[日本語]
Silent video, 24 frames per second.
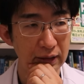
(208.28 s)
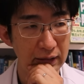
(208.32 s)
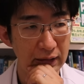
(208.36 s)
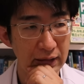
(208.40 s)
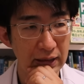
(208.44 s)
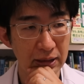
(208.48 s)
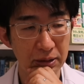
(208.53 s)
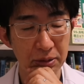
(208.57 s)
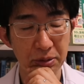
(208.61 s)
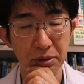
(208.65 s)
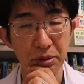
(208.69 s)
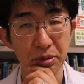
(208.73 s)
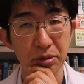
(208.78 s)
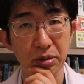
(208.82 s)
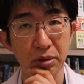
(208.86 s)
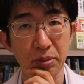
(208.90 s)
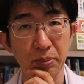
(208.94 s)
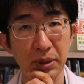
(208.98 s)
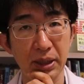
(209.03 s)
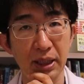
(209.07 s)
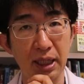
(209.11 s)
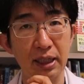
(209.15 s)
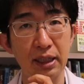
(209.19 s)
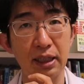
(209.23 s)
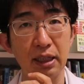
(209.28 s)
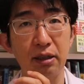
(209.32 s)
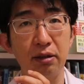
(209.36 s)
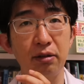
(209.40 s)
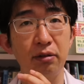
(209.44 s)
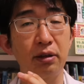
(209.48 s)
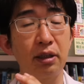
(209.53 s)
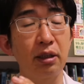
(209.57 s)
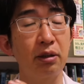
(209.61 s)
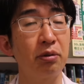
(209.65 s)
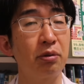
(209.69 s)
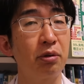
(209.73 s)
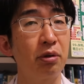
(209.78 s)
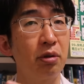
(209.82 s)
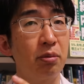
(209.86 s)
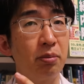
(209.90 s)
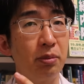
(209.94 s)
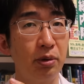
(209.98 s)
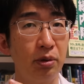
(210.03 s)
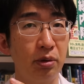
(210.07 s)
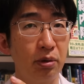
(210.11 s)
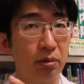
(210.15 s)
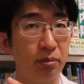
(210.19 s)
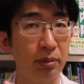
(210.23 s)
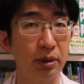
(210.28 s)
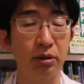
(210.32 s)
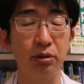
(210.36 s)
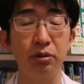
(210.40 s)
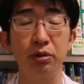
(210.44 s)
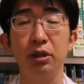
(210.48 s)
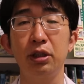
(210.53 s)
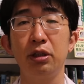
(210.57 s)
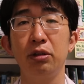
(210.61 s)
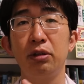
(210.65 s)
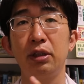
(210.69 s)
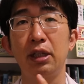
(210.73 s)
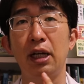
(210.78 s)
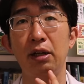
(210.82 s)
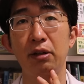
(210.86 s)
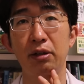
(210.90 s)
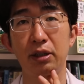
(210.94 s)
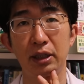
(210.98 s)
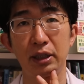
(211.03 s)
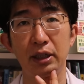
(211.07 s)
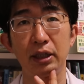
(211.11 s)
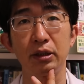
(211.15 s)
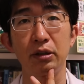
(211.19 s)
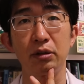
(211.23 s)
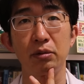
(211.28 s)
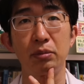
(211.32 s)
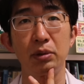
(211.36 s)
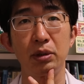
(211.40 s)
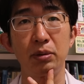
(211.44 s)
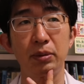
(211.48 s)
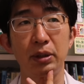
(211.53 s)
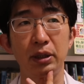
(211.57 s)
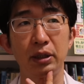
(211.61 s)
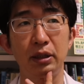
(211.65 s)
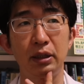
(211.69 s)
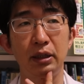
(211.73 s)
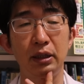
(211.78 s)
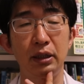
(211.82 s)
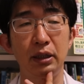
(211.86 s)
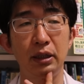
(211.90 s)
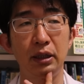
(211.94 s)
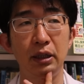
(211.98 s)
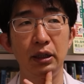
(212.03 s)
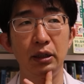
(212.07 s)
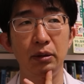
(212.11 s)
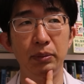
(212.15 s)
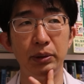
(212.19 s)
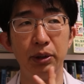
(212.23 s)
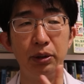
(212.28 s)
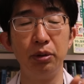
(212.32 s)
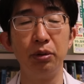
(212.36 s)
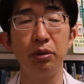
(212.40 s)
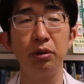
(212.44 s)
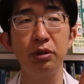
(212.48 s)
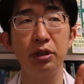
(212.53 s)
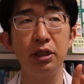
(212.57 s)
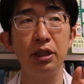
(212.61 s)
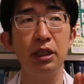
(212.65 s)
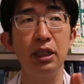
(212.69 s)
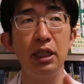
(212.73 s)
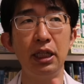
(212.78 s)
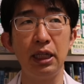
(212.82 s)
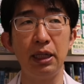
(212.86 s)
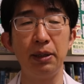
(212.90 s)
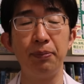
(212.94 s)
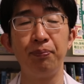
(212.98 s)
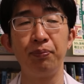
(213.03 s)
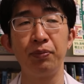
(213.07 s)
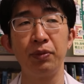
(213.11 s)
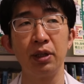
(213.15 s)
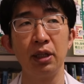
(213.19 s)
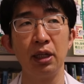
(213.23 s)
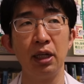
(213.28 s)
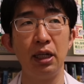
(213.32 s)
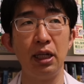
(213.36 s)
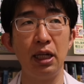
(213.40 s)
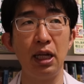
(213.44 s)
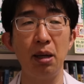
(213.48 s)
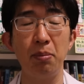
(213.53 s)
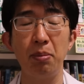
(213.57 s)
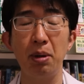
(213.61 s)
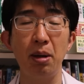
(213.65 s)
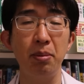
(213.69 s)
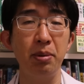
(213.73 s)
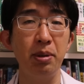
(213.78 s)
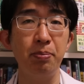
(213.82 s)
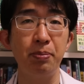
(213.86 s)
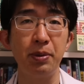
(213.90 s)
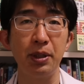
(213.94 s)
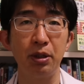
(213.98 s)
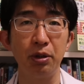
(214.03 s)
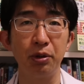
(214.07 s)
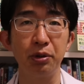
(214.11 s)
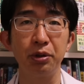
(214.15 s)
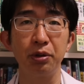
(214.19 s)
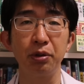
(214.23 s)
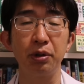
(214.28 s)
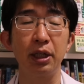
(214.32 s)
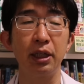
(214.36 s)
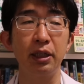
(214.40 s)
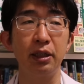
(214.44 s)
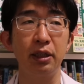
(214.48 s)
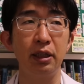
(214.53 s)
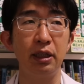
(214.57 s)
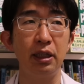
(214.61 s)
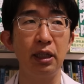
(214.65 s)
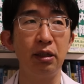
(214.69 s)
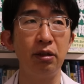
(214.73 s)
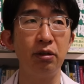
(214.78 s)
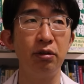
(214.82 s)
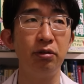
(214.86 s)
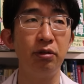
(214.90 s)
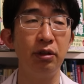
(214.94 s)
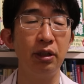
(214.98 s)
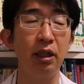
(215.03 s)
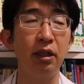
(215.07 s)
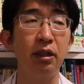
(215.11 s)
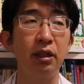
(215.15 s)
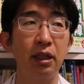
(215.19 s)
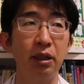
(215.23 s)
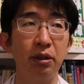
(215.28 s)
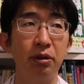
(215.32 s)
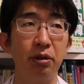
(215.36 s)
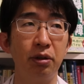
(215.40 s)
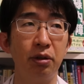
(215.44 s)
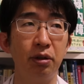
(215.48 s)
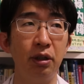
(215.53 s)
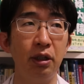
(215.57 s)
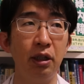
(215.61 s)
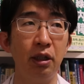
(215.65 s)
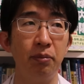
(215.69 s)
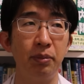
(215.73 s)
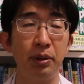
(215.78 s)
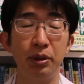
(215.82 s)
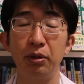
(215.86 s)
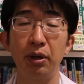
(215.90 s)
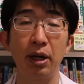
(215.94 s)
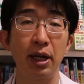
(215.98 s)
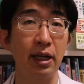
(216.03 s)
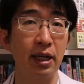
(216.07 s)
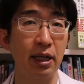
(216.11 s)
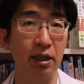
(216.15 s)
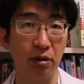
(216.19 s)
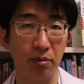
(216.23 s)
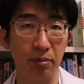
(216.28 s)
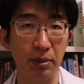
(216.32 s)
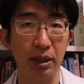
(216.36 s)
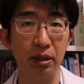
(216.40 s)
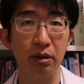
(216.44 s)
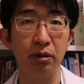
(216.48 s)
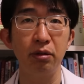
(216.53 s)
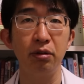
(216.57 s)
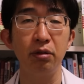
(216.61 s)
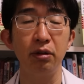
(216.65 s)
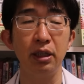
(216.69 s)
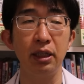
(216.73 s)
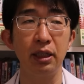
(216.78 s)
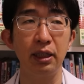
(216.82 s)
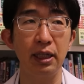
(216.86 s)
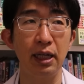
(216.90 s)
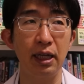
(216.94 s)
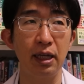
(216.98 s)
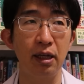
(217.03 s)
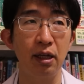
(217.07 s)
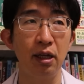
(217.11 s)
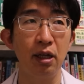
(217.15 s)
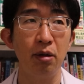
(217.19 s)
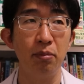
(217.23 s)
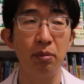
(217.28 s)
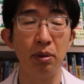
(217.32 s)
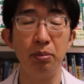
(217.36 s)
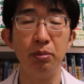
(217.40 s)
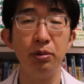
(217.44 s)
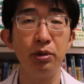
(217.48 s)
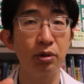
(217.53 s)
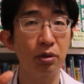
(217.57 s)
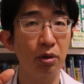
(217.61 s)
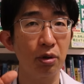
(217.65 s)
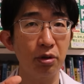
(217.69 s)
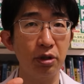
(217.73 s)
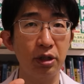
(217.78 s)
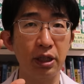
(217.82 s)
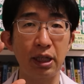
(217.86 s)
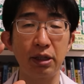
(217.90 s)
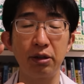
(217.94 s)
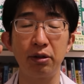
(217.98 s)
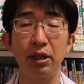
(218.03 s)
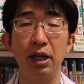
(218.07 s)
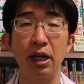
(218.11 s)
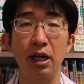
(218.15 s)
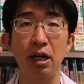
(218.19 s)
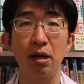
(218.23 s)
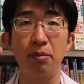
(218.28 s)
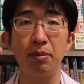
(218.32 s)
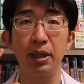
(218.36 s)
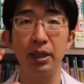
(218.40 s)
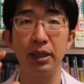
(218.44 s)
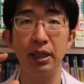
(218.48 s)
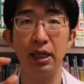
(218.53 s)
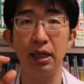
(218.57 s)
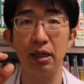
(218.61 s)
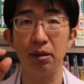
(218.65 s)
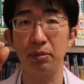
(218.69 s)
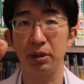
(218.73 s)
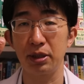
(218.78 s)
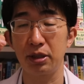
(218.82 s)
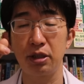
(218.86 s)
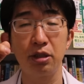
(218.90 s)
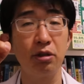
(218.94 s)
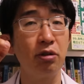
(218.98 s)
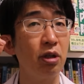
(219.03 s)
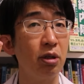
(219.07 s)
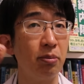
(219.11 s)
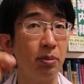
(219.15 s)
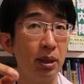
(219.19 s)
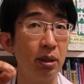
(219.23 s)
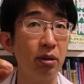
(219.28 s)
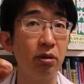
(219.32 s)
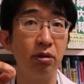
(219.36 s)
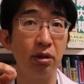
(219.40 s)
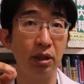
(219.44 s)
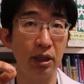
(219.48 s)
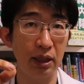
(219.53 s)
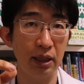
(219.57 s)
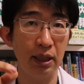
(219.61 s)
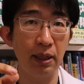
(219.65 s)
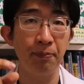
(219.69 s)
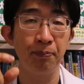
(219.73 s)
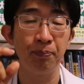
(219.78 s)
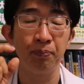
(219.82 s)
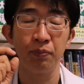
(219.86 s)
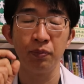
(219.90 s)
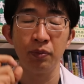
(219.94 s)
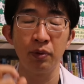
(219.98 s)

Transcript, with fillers: いや、ちょっと今ないですってところも、まあ、正直言ってあるかなと思いますね。同時に、レバミピドとかって言うんですけど、まあ、ドライアイの目薬で、まあ、ムコスタの仲間で、まあ、白い目薬ね。